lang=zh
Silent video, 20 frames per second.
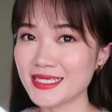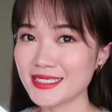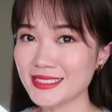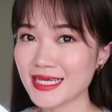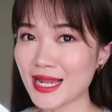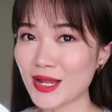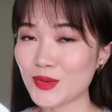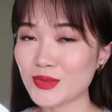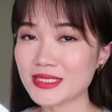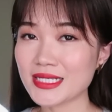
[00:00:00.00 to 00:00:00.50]
接
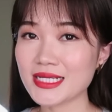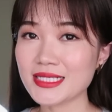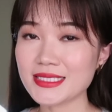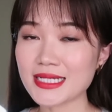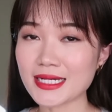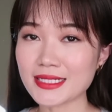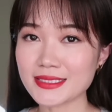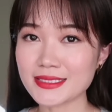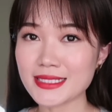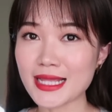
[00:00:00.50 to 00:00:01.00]
下来我再
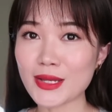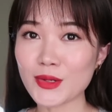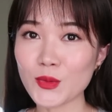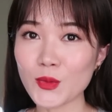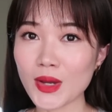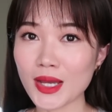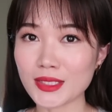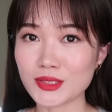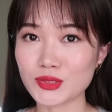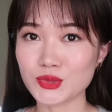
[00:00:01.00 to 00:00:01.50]
讲三
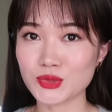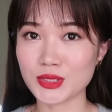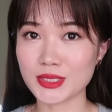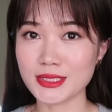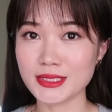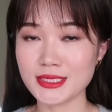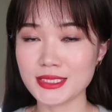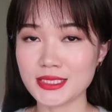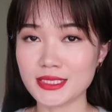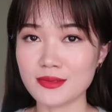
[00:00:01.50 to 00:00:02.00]
款
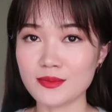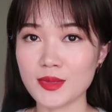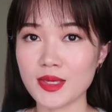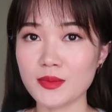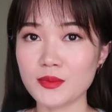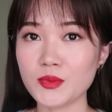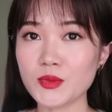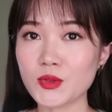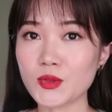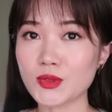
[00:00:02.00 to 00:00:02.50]
水洗的
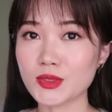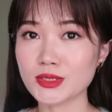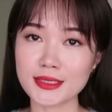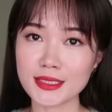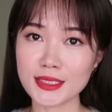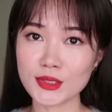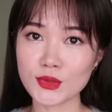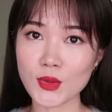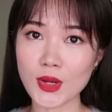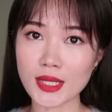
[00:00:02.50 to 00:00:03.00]
面膜，
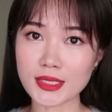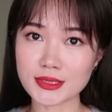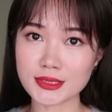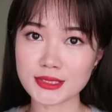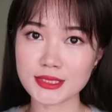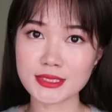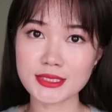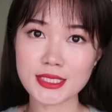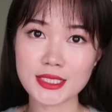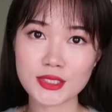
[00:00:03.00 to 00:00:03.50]
第一款
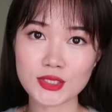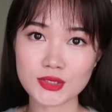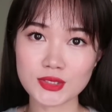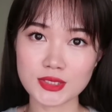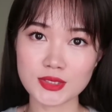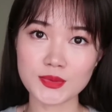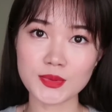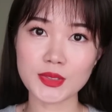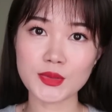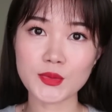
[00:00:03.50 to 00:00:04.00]
之前的
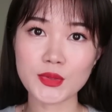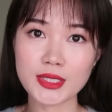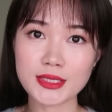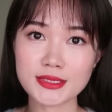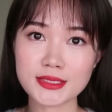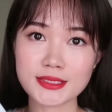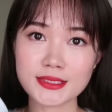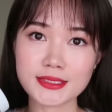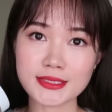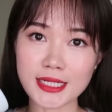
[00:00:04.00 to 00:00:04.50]
视频我已
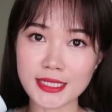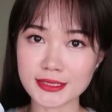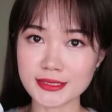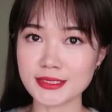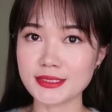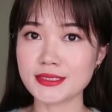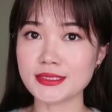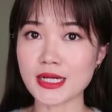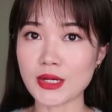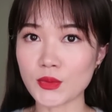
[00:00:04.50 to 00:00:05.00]
经详
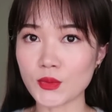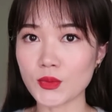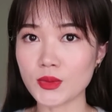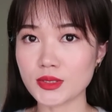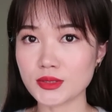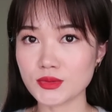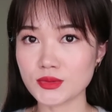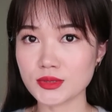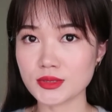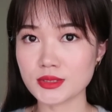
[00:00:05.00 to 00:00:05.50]
细讲过
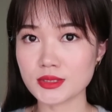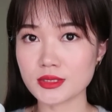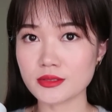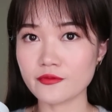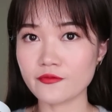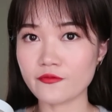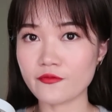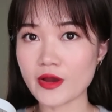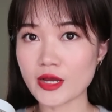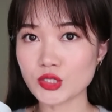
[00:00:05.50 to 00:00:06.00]
了，就是这
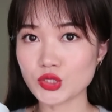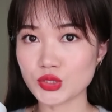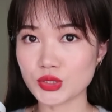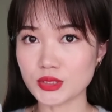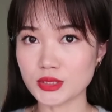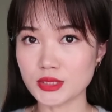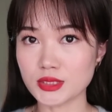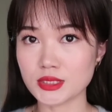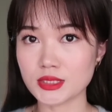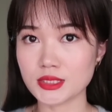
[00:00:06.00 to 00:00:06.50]
个
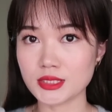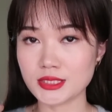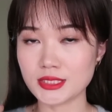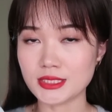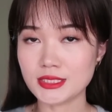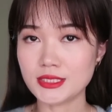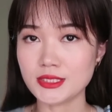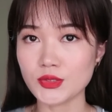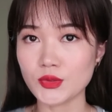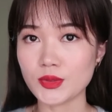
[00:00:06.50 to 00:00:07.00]
Fresh 的这个
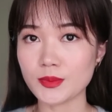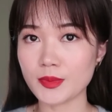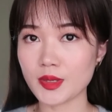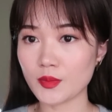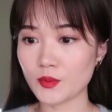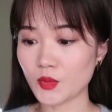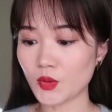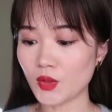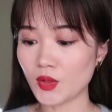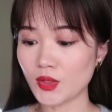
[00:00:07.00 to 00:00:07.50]
急救的
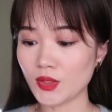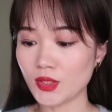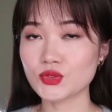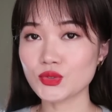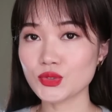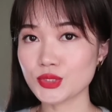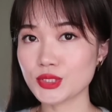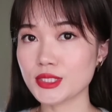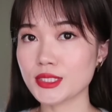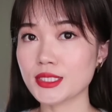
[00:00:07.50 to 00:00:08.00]
面膜，
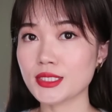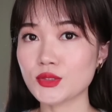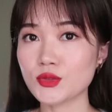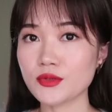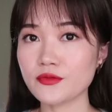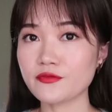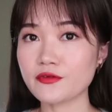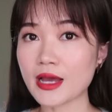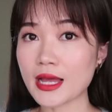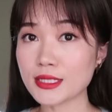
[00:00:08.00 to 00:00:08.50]
就是一个
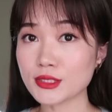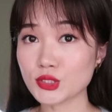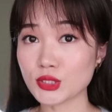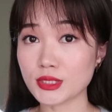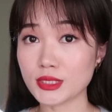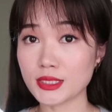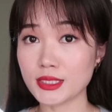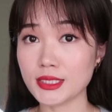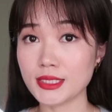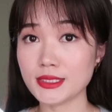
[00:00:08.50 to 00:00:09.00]
对付暗
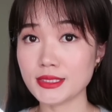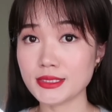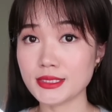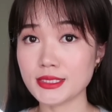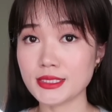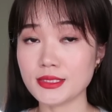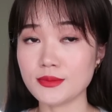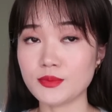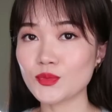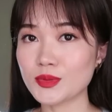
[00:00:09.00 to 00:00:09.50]
沉的利
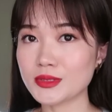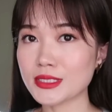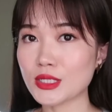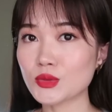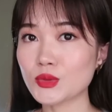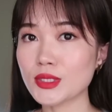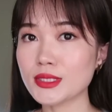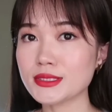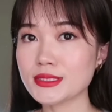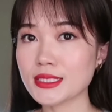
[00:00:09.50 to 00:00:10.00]
器，就比
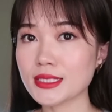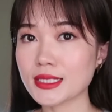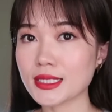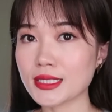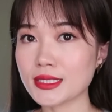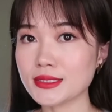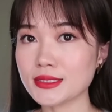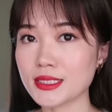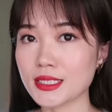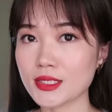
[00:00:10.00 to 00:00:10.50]
较推荐
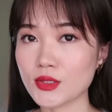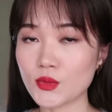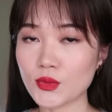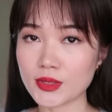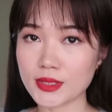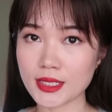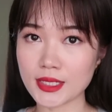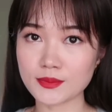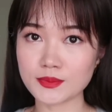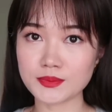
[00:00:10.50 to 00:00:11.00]
给一些跟我
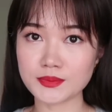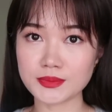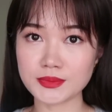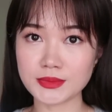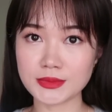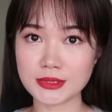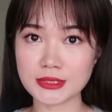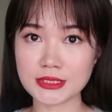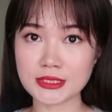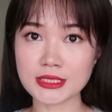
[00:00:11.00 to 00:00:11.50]
一样
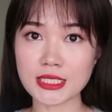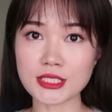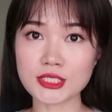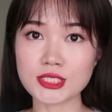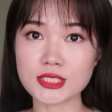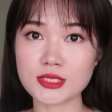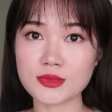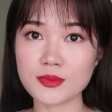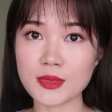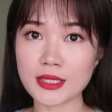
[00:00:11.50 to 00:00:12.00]
经常
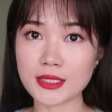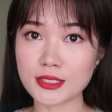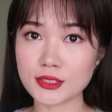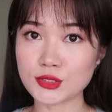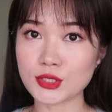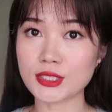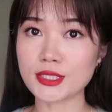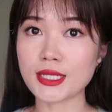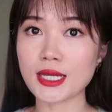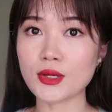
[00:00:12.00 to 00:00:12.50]
失眠的
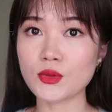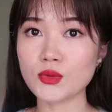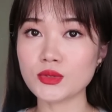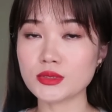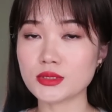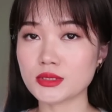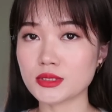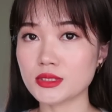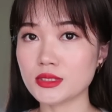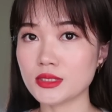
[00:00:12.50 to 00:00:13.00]
人呐，或
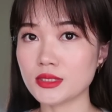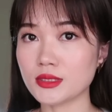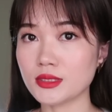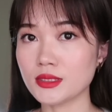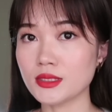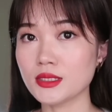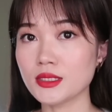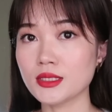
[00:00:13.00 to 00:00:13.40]
者是你